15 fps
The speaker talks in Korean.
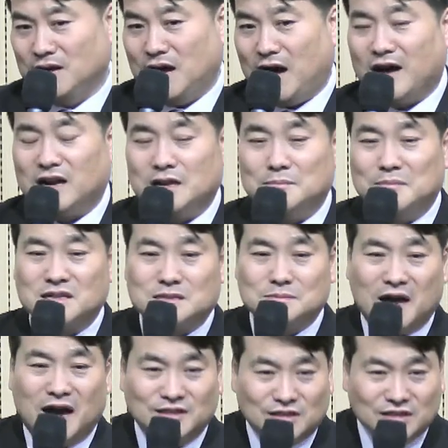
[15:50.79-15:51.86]
하나님 말씀이
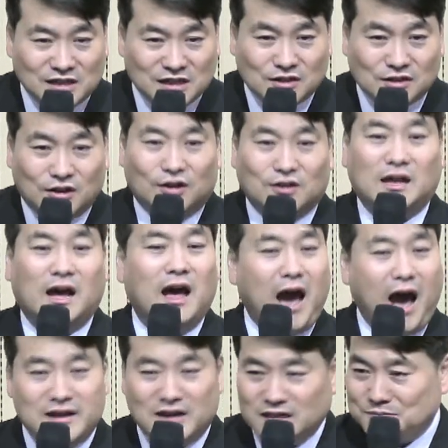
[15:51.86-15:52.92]
안 들리는 건
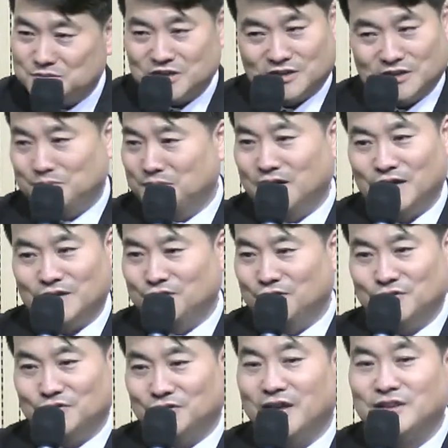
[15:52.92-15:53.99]
하나님 책임이
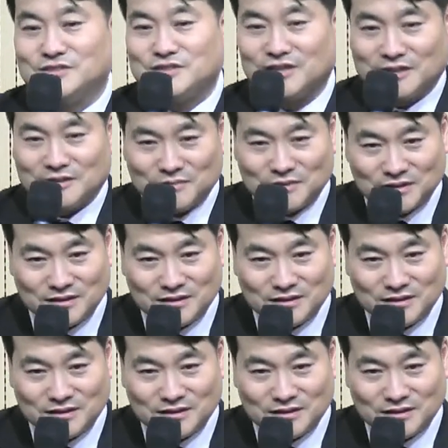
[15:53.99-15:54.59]
아니에요. 내 책임이에요.